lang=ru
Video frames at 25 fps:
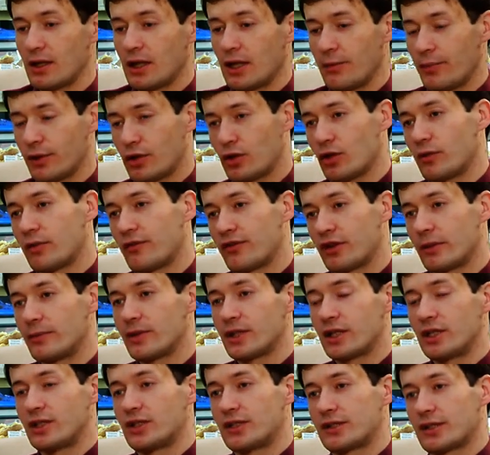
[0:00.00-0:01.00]
И потом
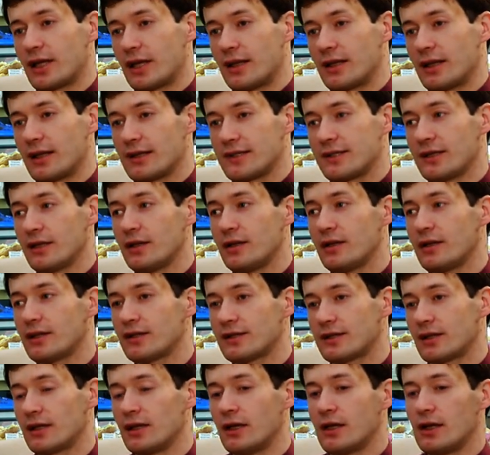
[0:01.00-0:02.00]
автоматически она
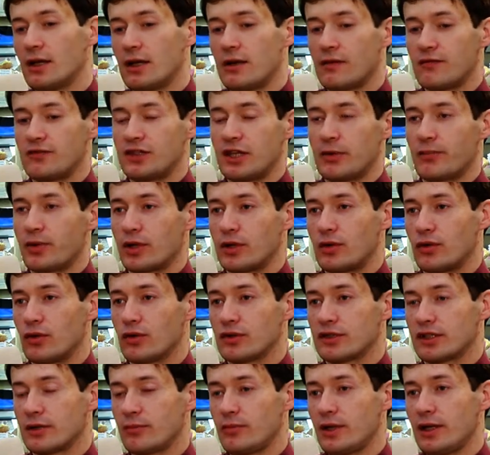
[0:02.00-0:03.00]
сделалась, все про
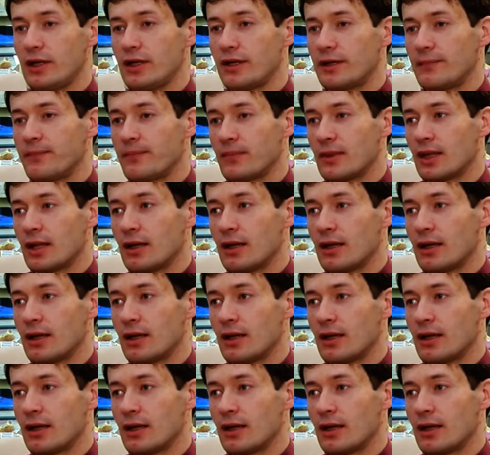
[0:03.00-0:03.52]
нее забыли,